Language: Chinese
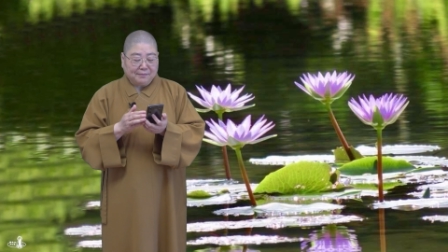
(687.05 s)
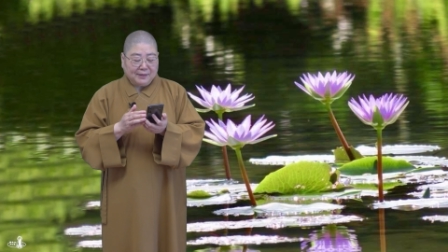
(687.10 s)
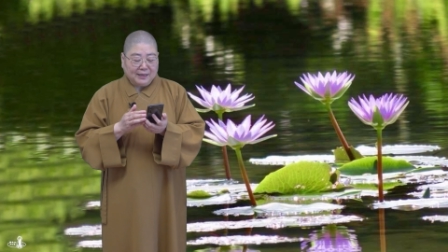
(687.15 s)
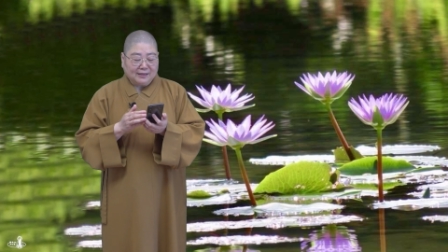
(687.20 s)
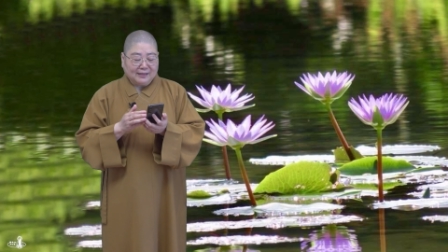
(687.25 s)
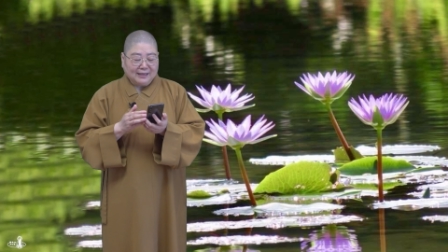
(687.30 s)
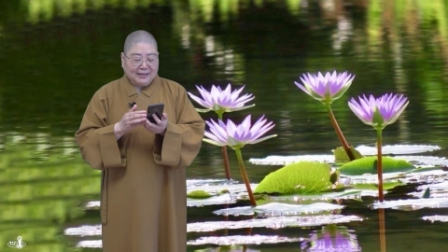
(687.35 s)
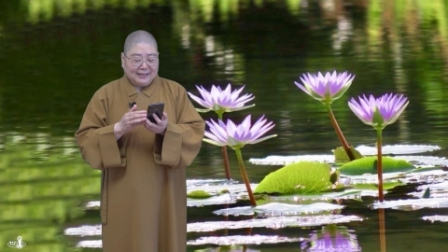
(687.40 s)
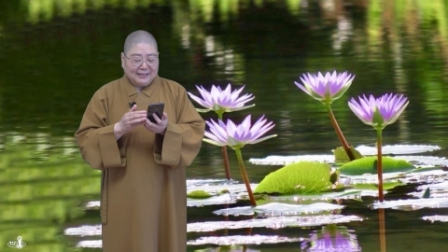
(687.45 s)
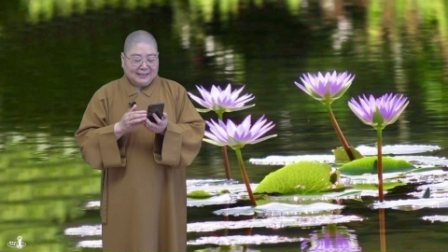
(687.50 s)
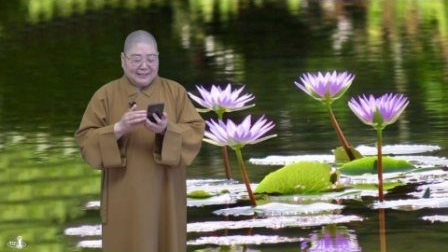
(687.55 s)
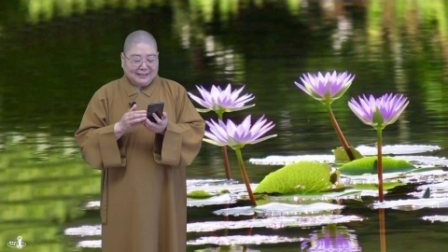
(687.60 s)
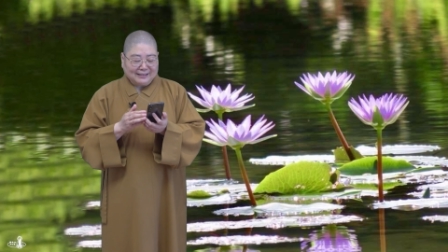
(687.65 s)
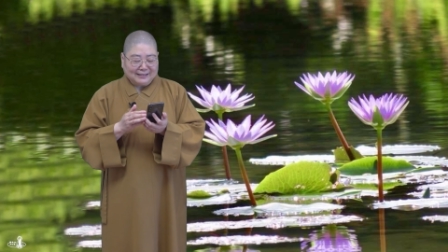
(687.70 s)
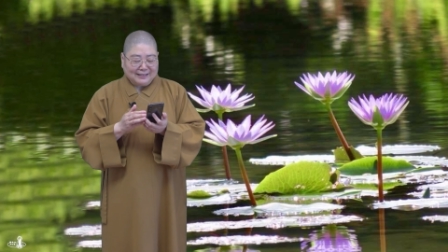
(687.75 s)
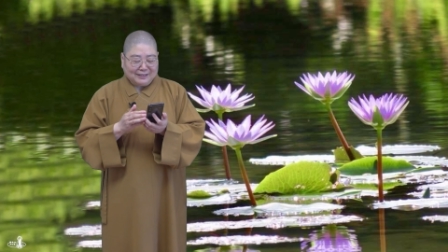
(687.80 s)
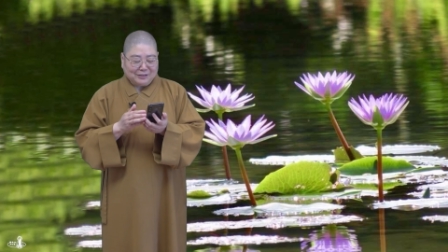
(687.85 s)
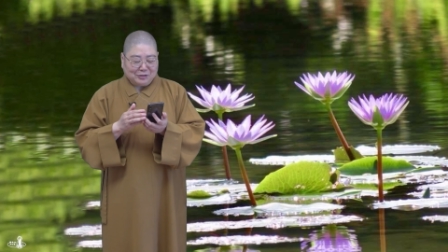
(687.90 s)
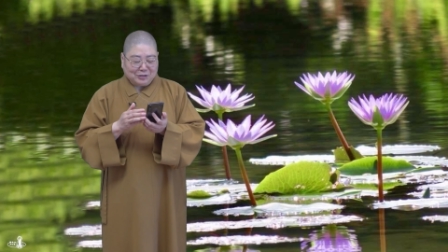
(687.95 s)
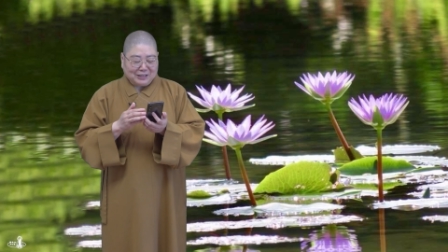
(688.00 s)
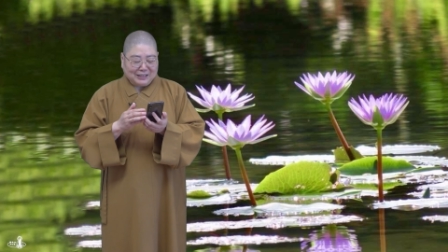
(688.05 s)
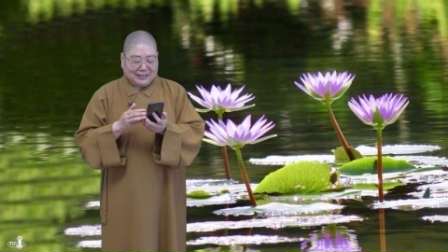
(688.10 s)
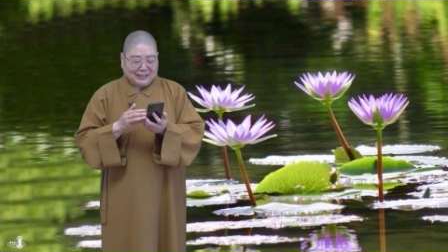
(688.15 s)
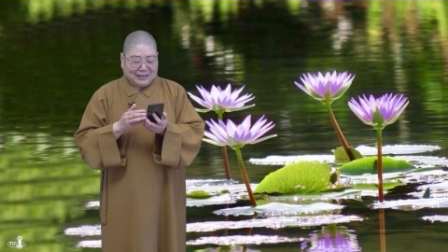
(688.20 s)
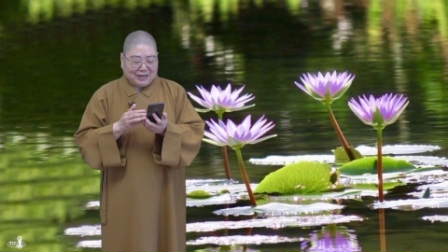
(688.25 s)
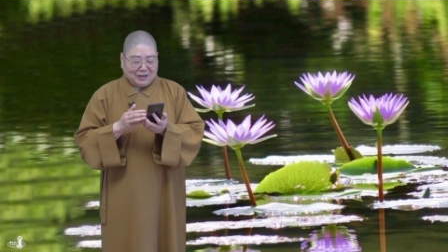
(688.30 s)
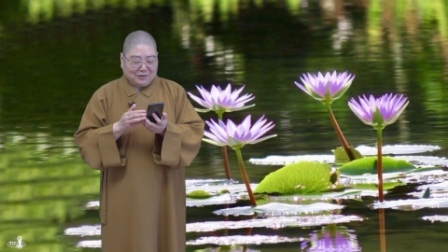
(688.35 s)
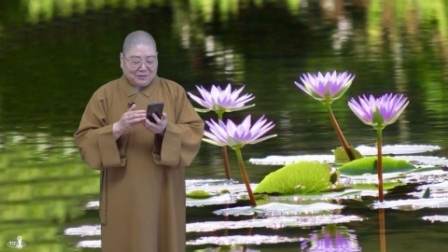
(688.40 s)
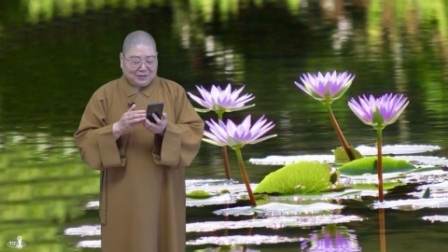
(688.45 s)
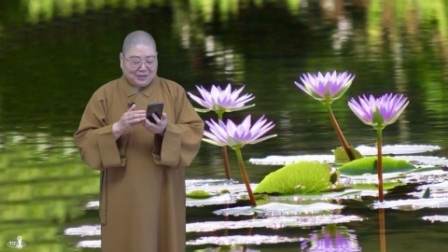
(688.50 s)
变，让他觉得很
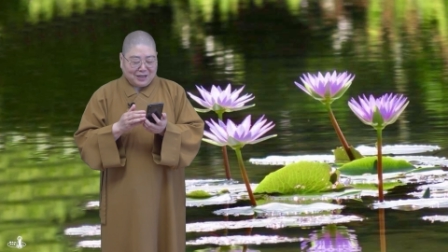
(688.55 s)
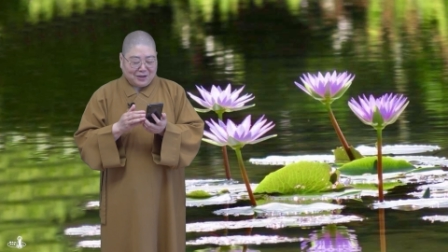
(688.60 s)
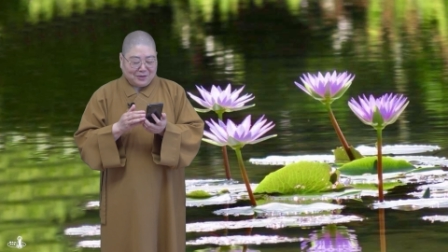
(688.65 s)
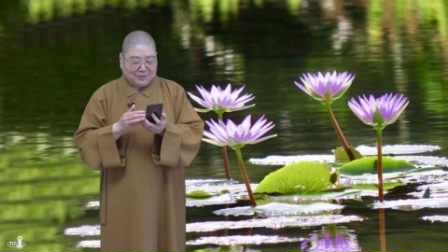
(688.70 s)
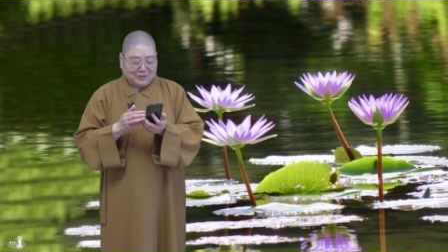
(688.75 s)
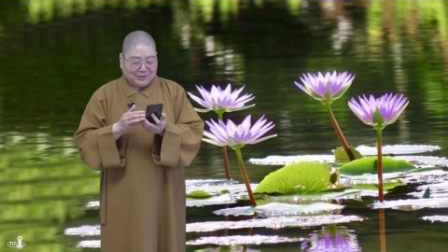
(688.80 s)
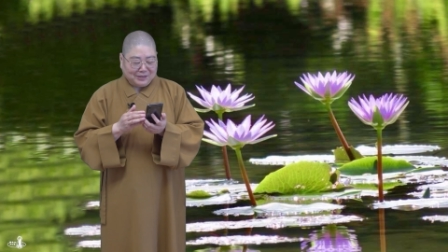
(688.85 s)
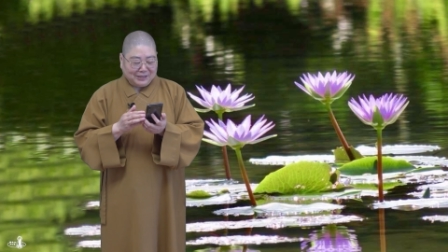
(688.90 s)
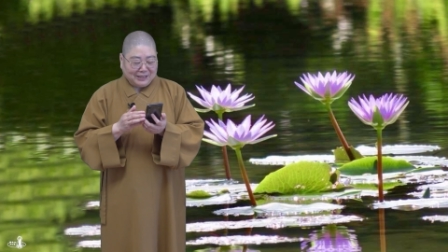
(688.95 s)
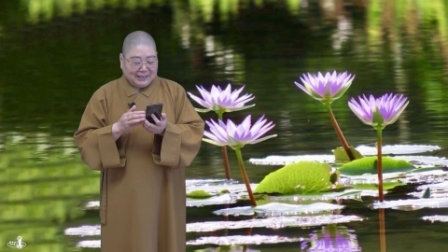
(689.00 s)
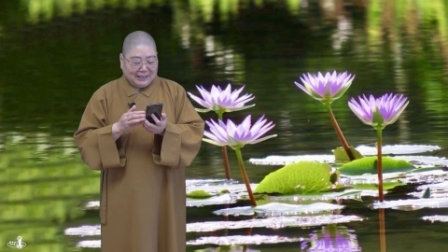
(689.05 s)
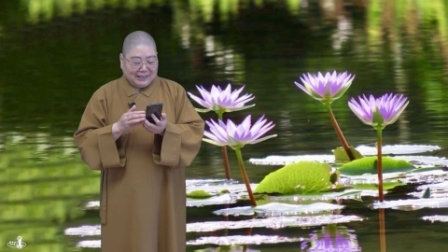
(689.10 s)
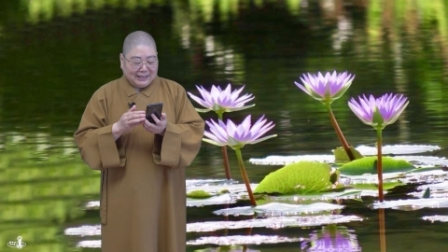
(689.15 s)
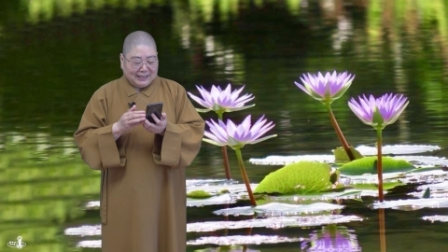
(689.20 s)
懊恼哈。